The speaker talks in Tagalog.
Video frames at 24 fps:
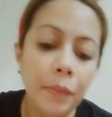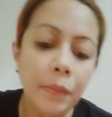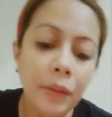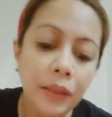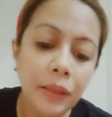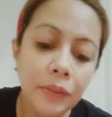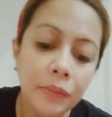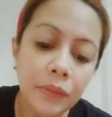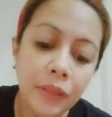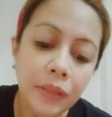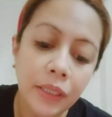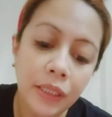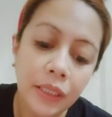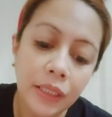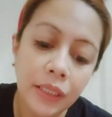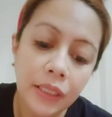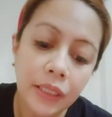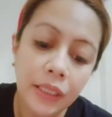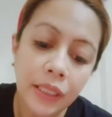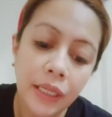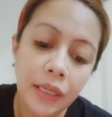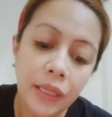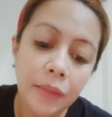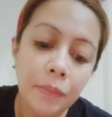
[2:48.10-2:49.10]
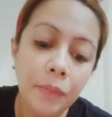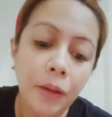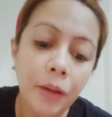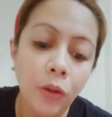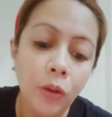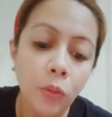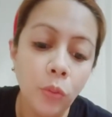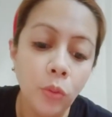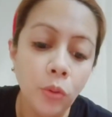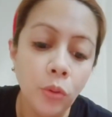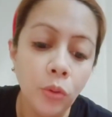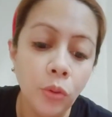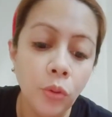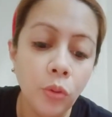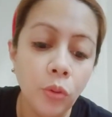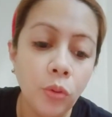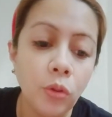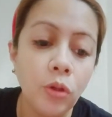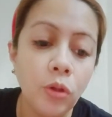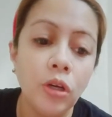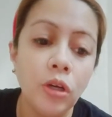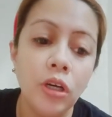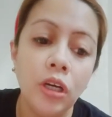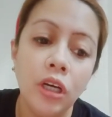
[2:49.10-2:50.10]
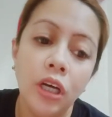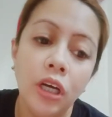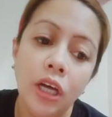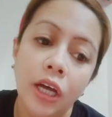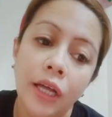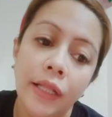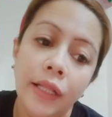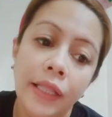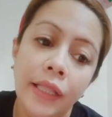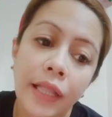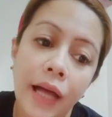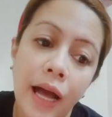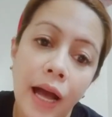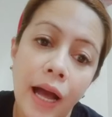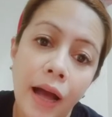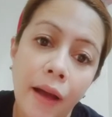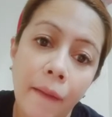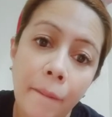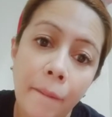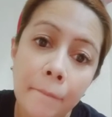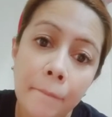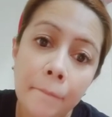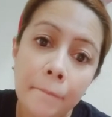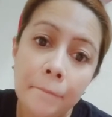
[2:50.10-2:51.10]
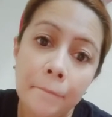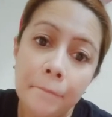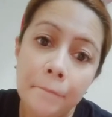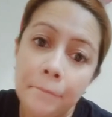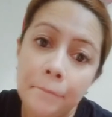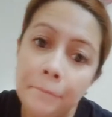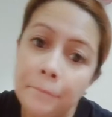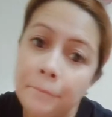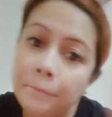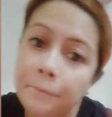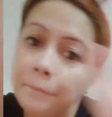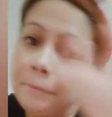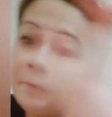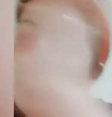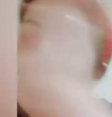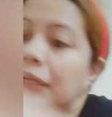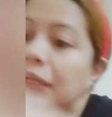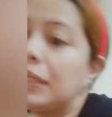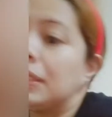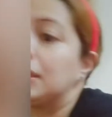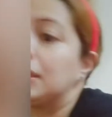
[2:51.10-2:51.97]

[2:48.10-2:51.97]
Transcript: naman hindi marunong na ma